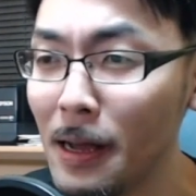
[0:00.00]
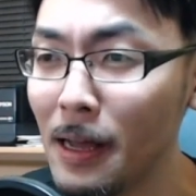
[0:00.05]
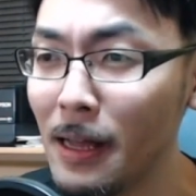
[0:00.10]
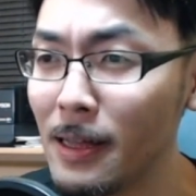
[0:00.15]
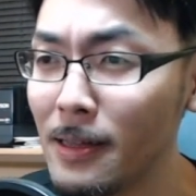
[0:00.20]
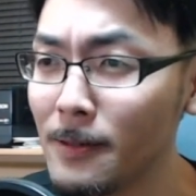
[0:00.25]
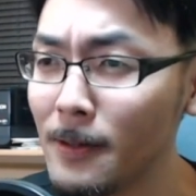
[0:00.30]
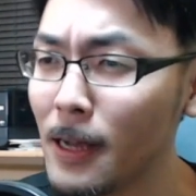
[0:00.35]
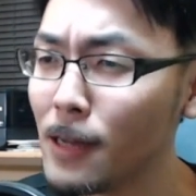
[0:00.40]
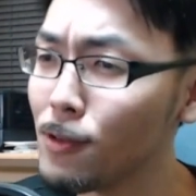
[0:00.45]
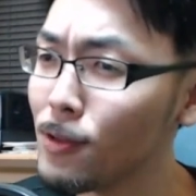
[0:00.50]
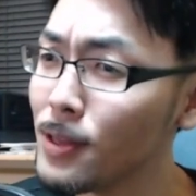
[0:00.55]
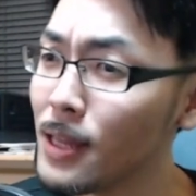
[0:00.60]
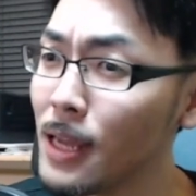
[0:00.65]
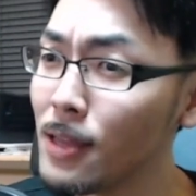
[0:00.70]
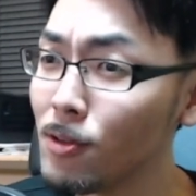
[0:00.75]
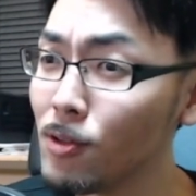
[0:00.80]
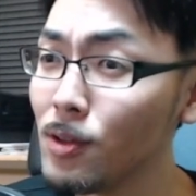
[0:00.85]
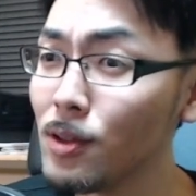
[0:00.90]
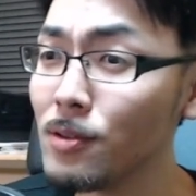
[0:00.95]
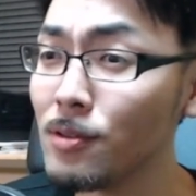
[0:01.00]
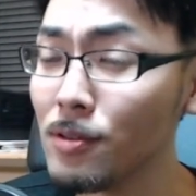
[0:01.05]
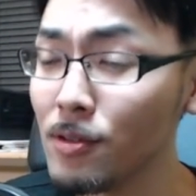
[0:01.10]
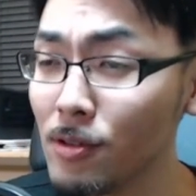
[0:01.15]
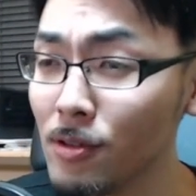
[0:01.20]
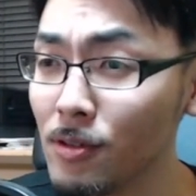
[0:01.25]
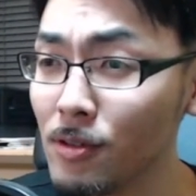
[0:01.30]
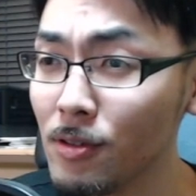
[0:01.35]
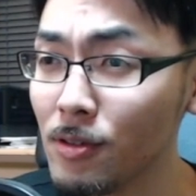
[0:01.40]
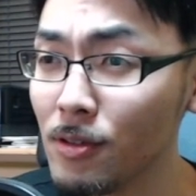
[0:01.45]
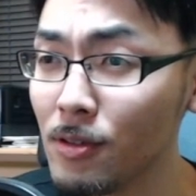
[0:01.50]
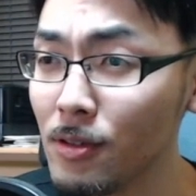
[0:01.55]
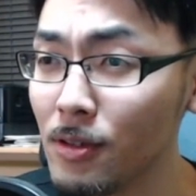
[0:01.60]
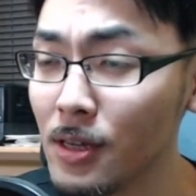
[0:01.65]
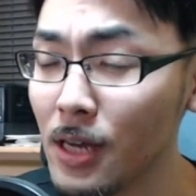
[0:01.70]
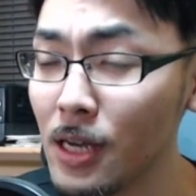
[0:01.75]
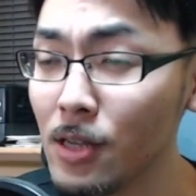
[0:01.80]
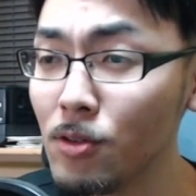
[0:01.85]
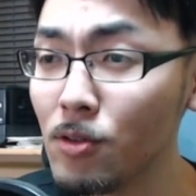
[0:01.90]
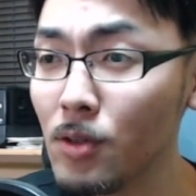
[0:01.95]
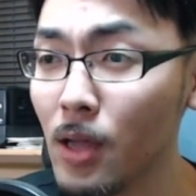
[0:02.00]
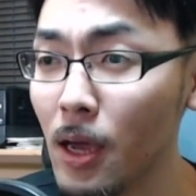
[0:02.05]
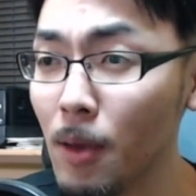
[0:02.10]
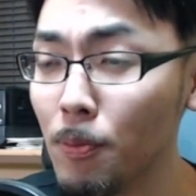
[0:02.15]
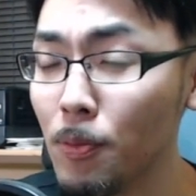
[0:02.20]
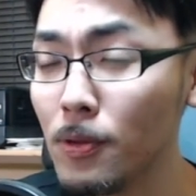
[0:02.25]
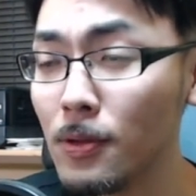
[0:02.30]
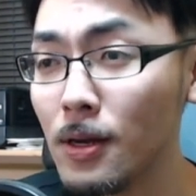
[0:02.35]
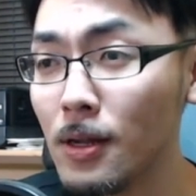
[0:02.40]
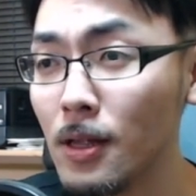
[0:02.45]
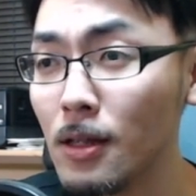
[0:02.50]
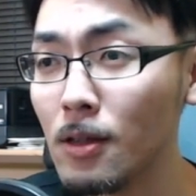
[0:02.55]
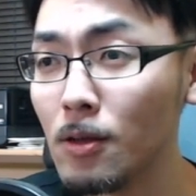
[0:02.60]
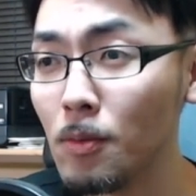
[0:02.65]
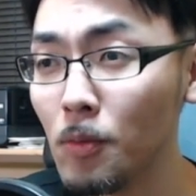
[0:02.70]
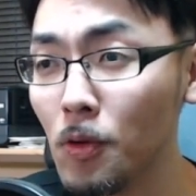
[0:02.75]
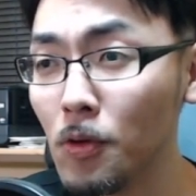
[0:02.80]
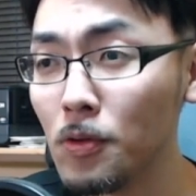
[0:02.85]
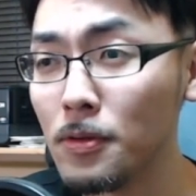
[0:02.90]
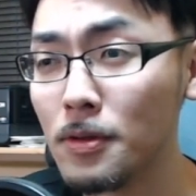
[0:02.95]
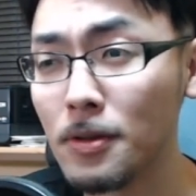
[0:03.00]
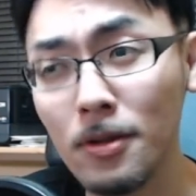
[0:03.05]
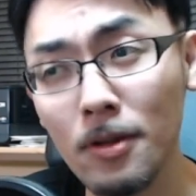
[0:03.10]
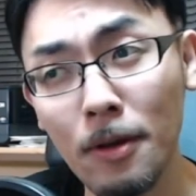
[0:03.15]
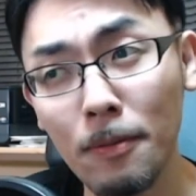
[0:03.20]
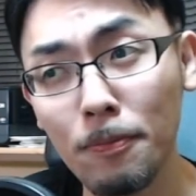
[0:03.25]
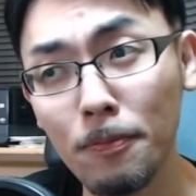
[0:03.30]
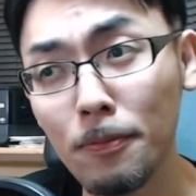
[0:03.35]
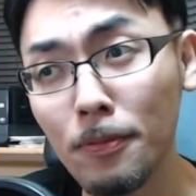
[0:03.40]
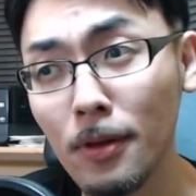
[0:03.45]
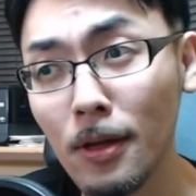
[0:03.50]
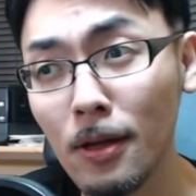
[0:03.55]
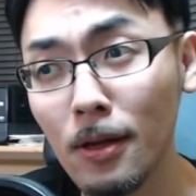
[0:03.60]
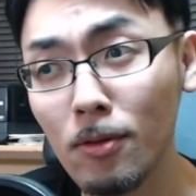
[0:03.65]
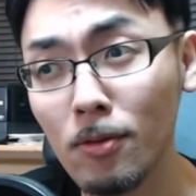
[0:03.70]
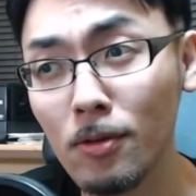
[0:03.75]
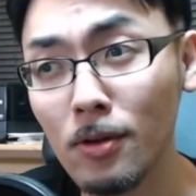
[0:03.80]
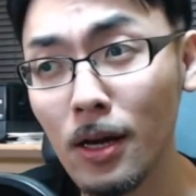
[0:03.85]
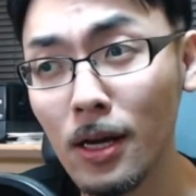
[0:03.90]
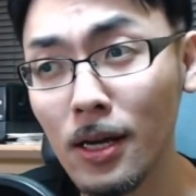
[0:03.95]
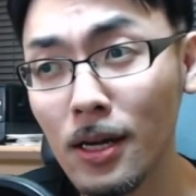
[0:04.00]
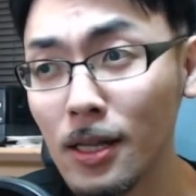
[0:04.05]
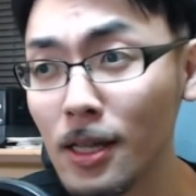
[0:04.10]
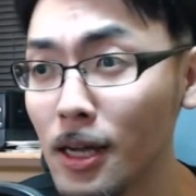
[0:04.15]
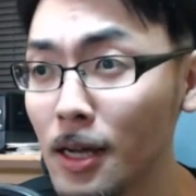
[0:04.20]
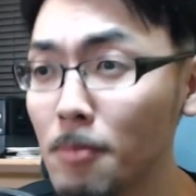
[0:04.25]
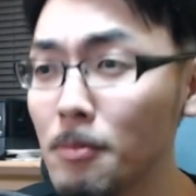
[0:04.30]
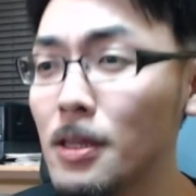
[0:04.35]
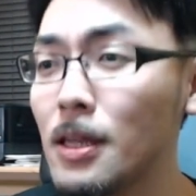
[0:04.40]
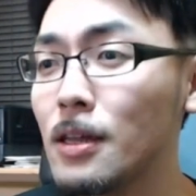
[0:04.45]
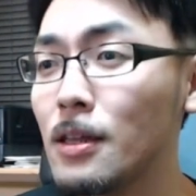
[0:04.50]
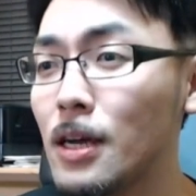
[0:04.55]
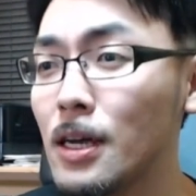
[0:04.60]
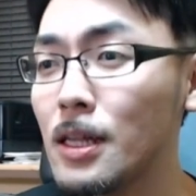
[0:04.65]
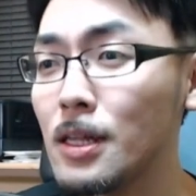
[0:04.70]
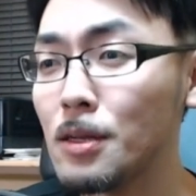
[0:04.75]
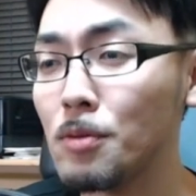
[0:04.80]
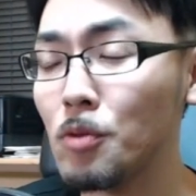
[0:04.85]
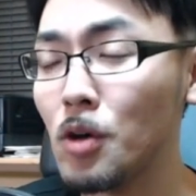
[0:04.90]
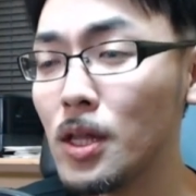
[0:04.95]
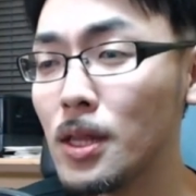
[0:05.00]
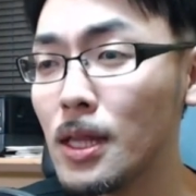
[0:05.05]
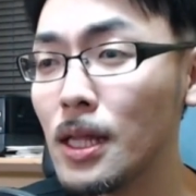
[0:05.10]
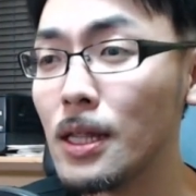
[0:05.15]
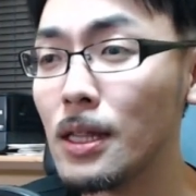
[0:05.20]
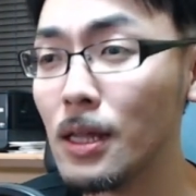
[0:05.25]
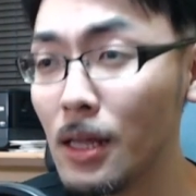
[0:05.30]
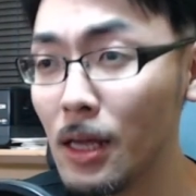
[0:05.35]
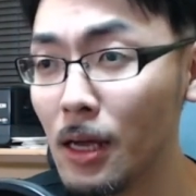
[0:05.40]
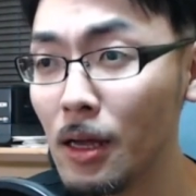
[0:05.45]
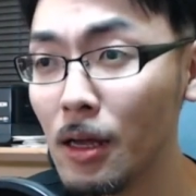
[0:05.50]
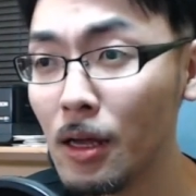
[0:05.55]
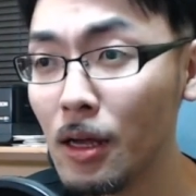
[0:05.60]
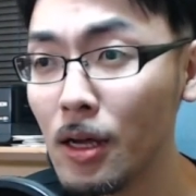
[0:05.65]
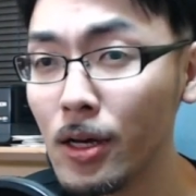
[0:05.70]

まあ、あの、なんとなく会場で発表された時も次のアップデートぐらいかなみたいな話もあったんでね